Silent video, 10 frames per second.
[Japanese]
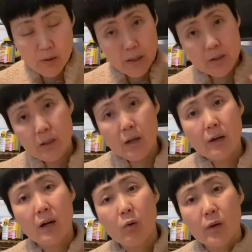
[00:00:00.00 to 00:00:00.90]
会社
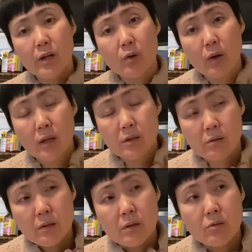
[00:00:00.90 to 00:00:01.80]
側が保険料を払って
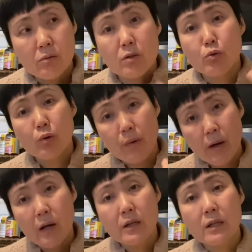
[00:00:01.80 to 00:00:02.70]
くれてるのでそれは
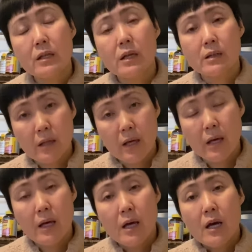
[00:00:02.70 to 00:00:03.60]
ラッキーなん
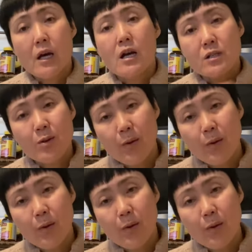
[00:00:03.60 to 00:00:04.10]
でそ